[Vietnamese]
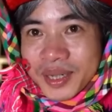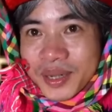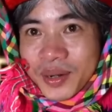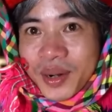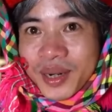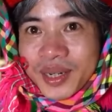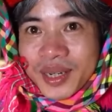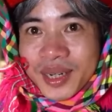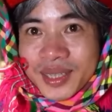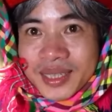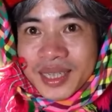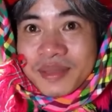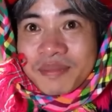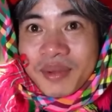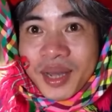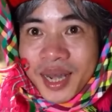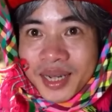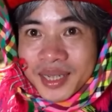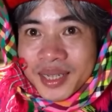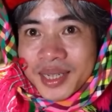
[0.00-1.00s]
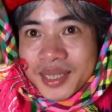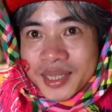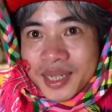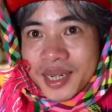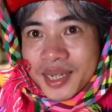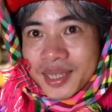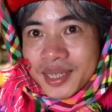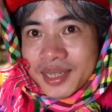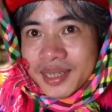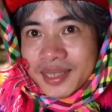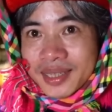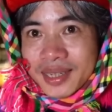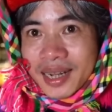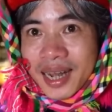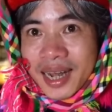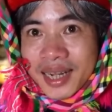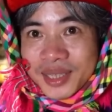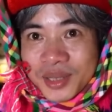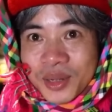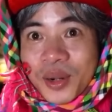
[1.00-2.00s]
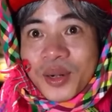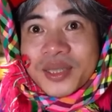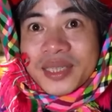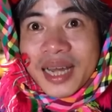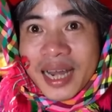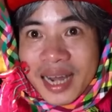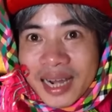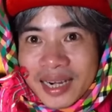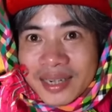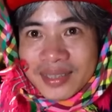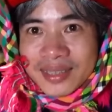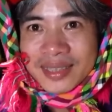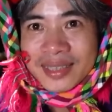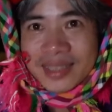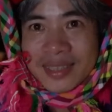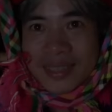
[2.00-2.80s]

con dẫn mẹ đi chơi Hà Nội nào